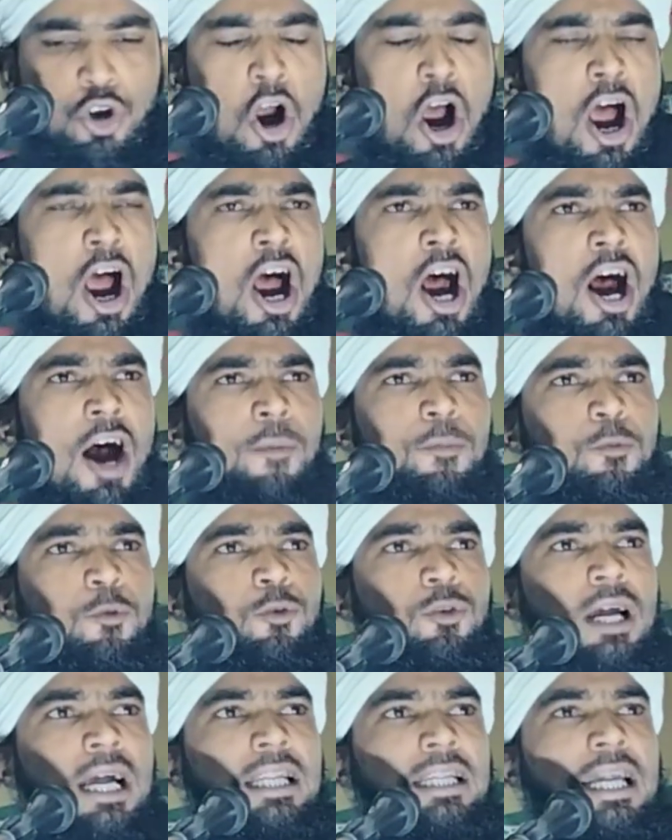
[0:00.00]
সব
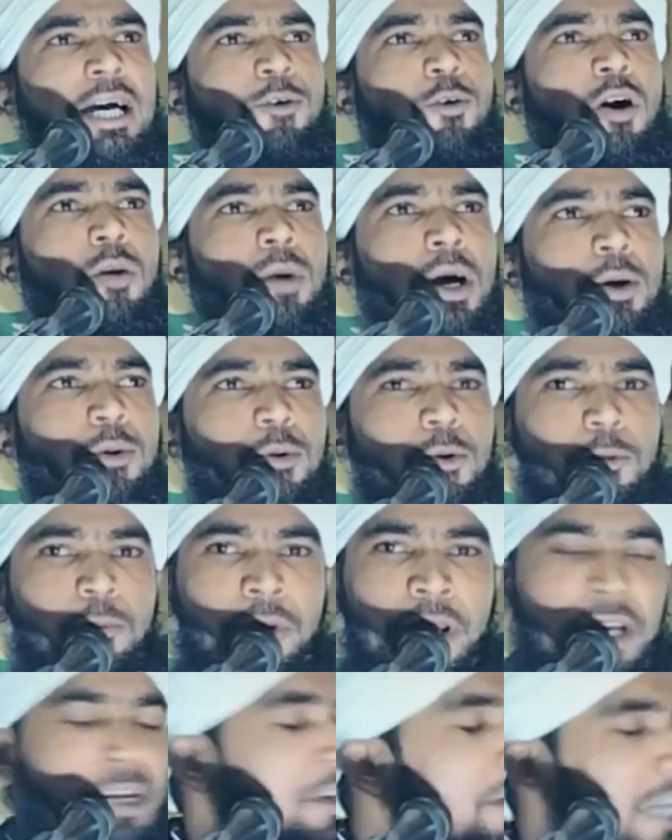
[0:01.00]
গুণ আল্লাহ ক্ষমা
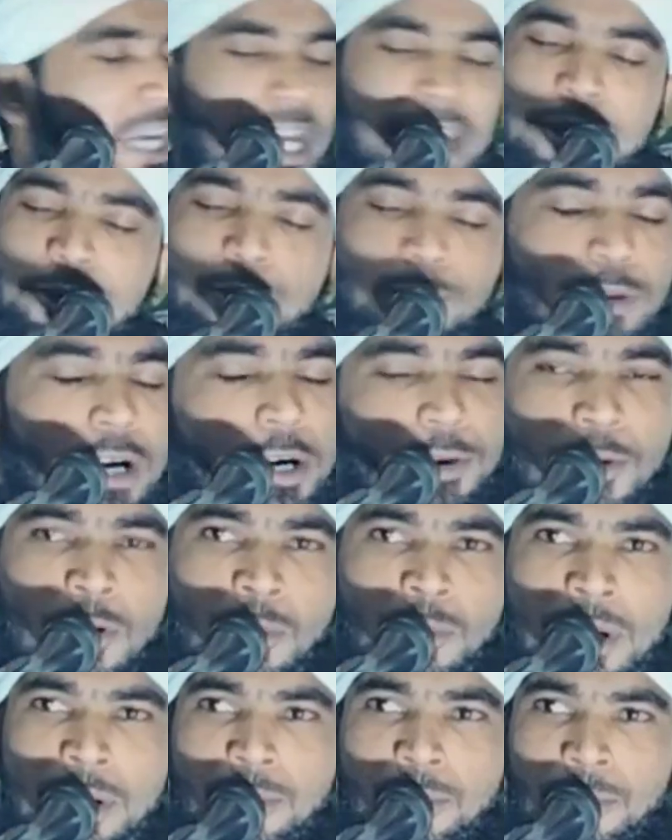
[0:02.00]
করবে এই গুণা
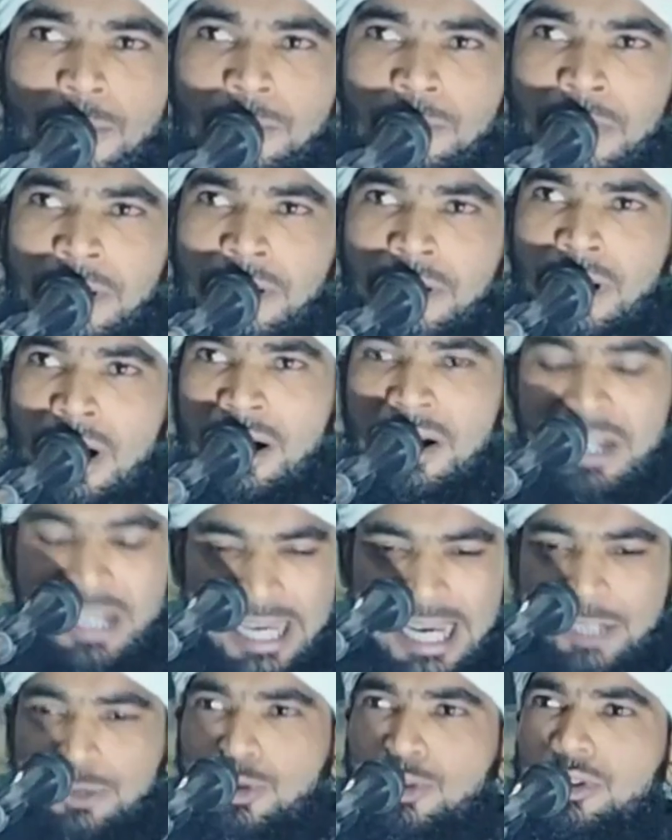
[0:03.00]
ক্ষমা করবেন না
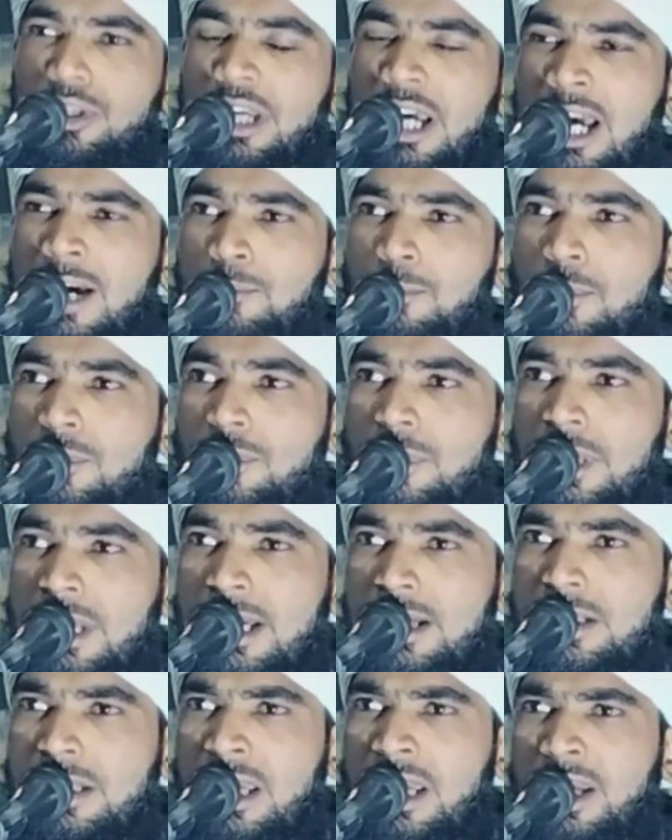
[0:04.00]
এত নিয়ামত
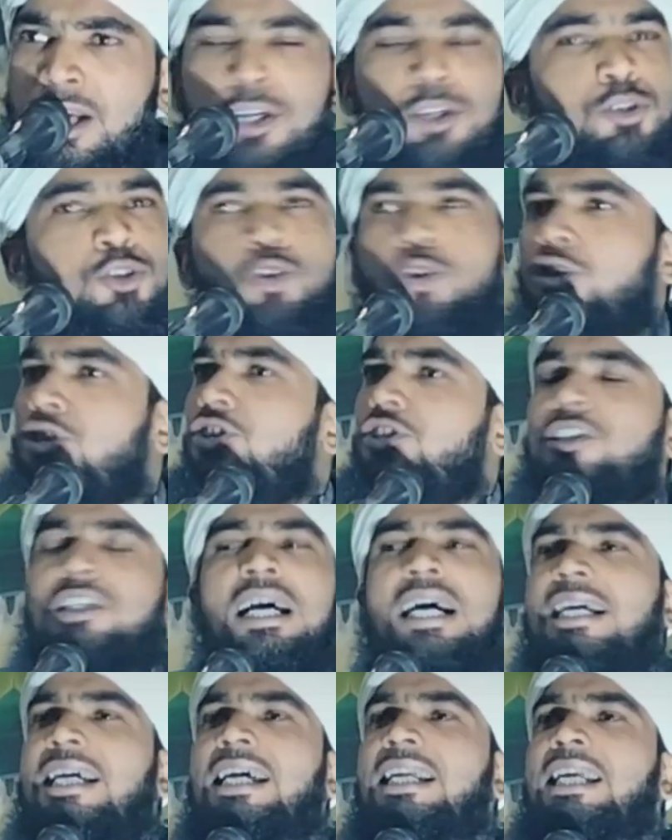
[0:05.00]
দিয়েছি
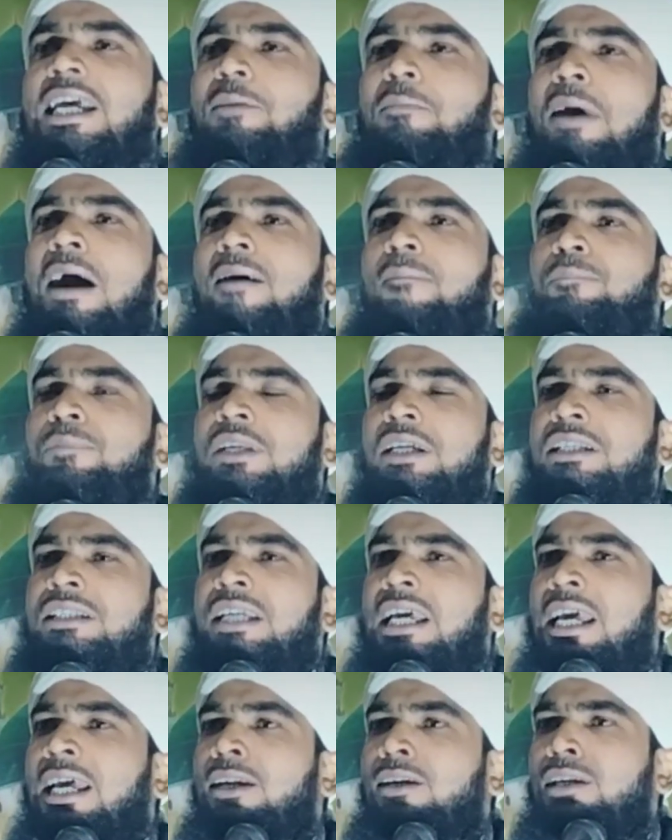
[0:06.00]
স্রষ্টাকে নিয়ে ভাবতে
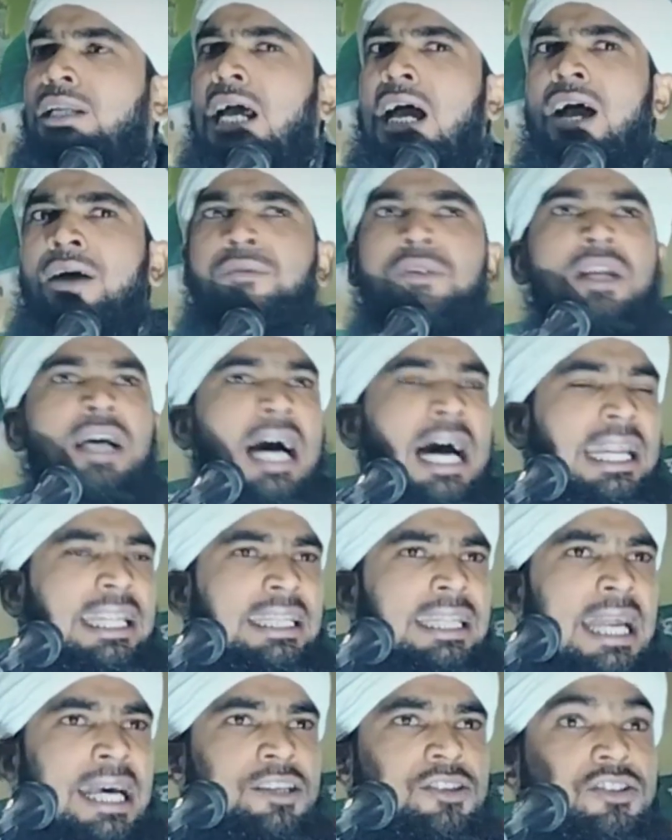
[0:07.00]
যেন না
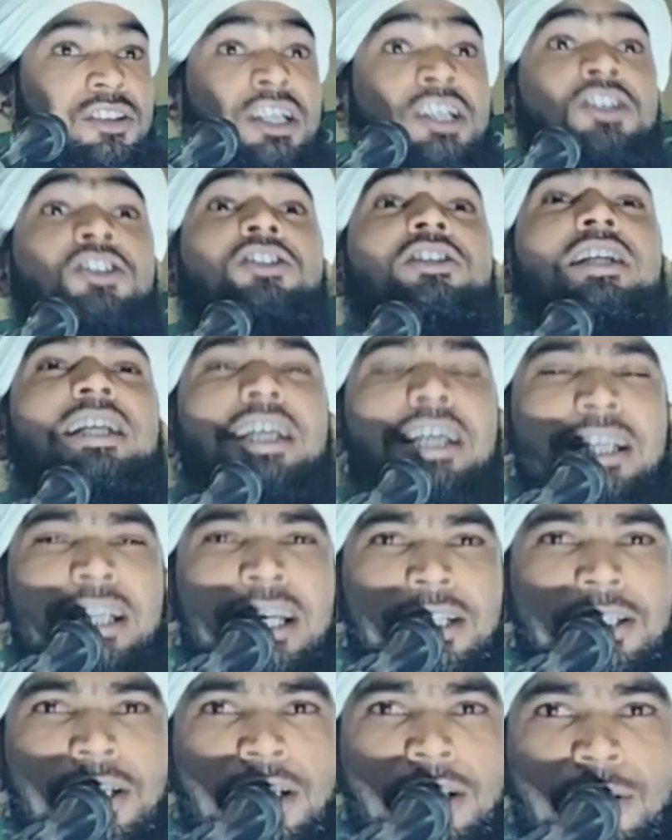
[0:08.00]
আল্লাহ সৃষ্টিকে
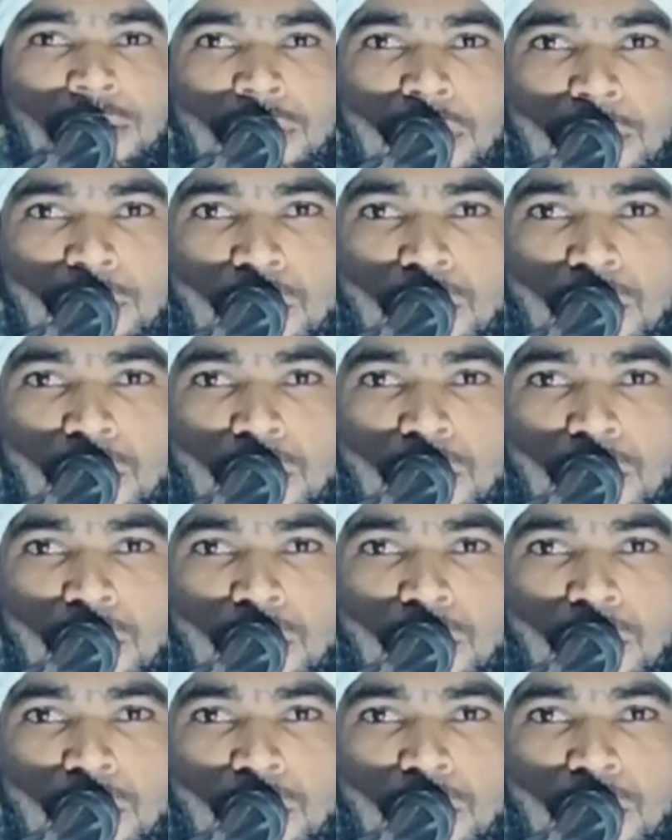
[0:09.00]
নিয়ে চিন্তা